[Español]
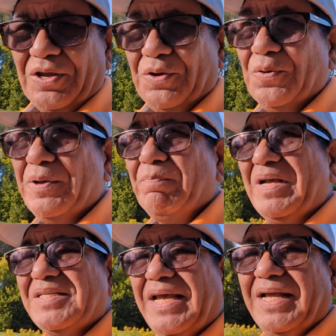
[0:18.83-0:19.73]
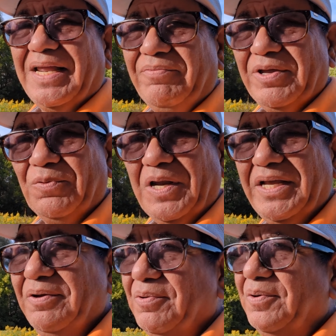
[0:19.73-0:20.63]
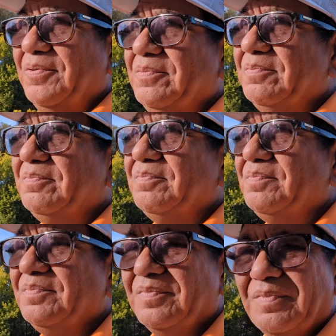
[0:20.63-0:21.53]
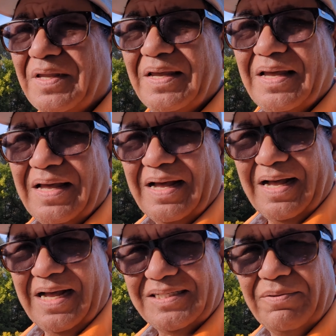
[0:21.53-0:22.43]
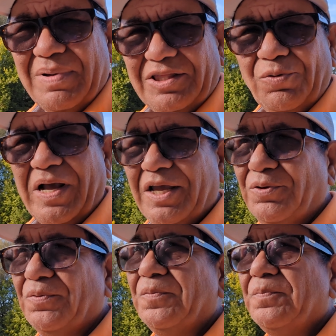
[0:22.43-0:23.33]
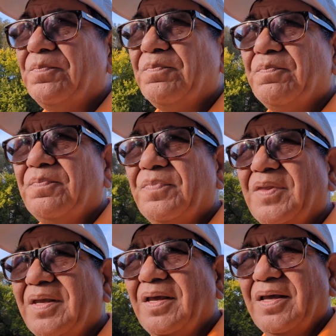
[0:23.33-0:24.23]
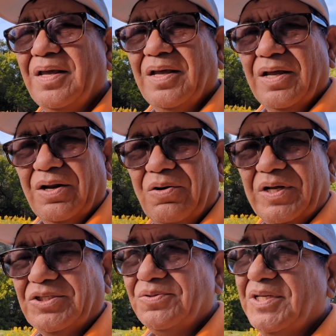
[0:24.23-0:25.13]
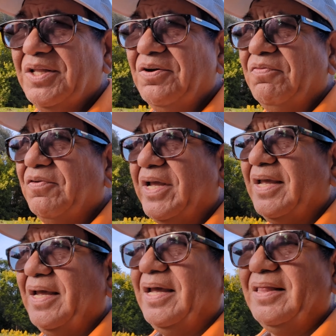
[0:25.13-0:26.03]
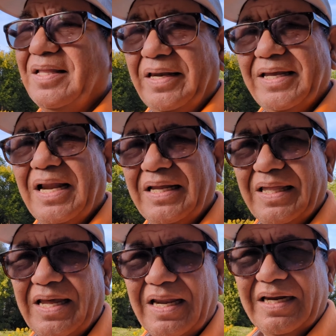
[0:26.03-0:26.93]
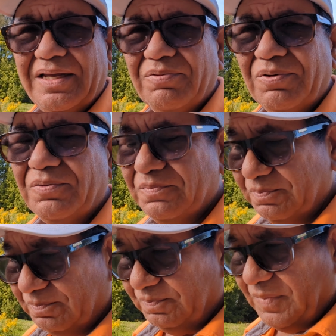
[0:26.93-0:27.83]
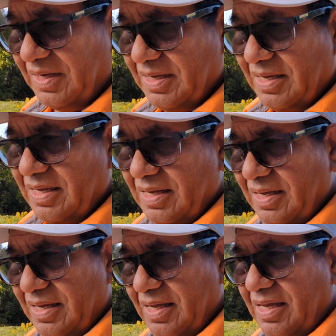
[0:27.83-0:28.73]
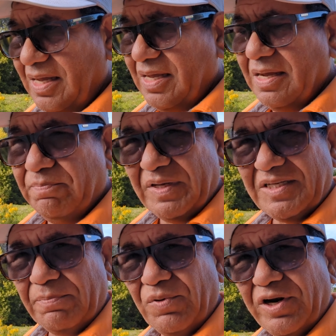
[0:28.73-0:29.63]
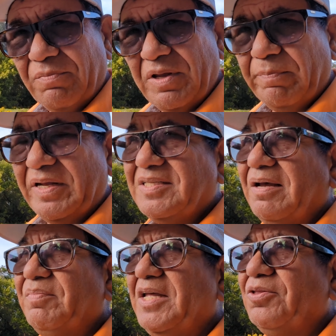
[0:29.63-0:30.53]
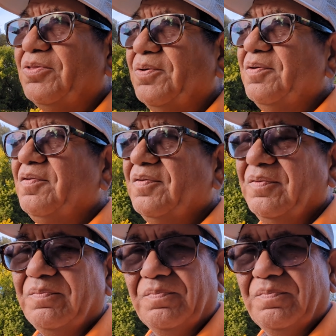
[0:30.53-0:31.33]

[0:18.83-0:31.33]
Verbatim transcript: Yo empecé a escribir un libro hace más de un año. Lo que sucedió fue que tenía la idea del libro, y empecé a poner mis pensamientos